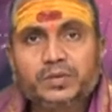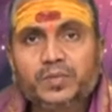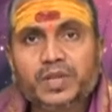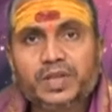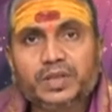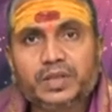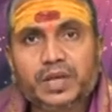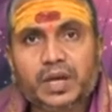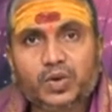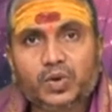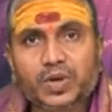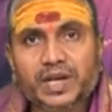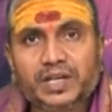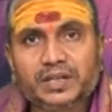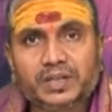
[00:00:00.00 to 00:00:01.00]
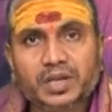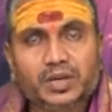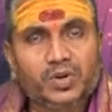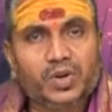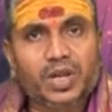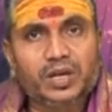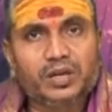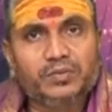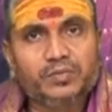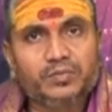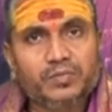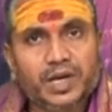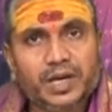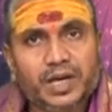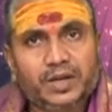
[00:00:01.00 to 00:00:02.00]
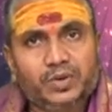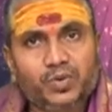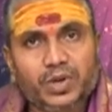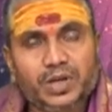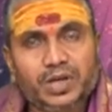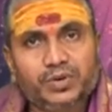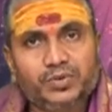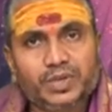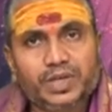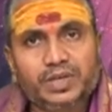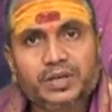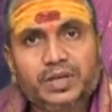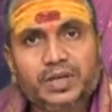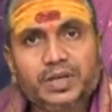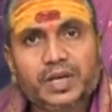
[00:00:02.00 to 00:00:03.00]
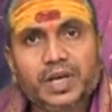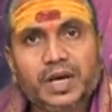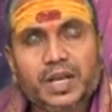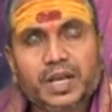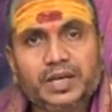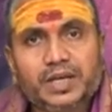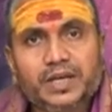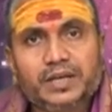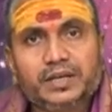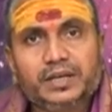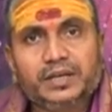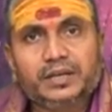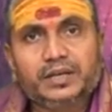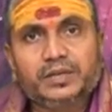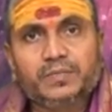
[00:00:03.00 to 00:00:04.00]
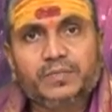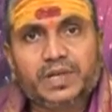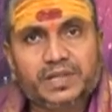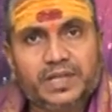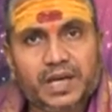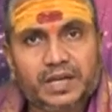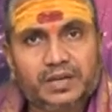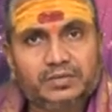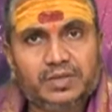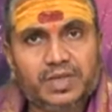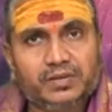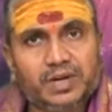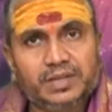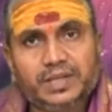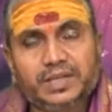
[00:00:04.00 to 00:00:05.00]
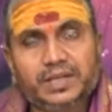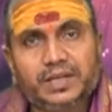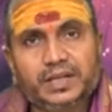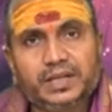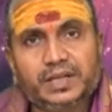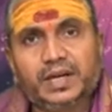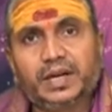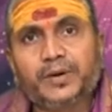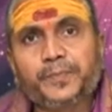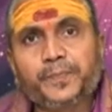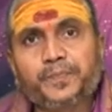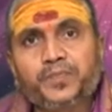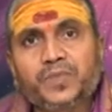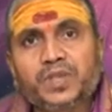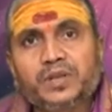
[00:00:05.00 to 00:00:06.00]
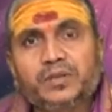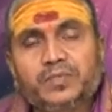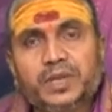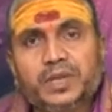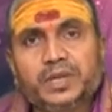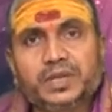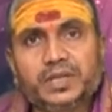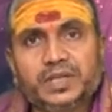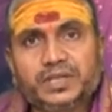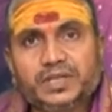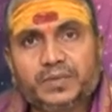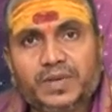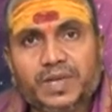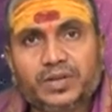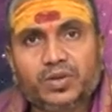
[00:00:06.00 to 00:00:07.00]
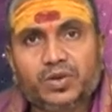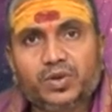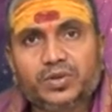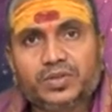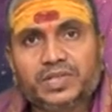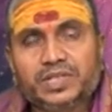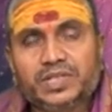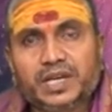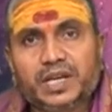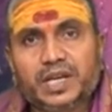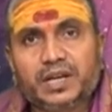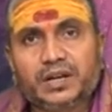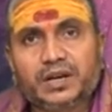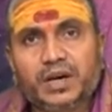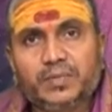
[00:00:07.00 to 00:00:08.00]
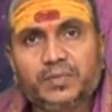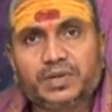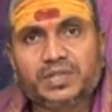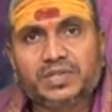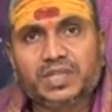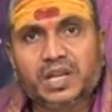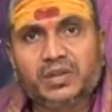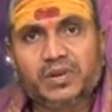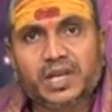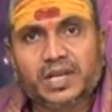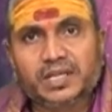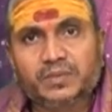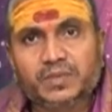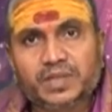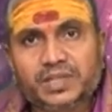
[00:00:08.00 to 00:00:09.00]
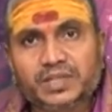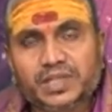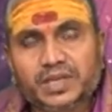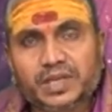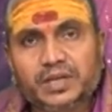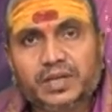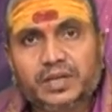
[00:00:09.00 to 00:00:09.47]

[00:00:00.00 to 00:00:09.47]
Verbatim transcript: మరి ధనురా ధనుర్లగ్నం బాగా అనుకూలంగా ఉంది అలాగే మధ్యాహ్నం తర్వాత అయితే కనుక మరి ఈ సమయంలో సిజేరియన్ ఆపరేషన్ డెలివరీకి సంబంధించి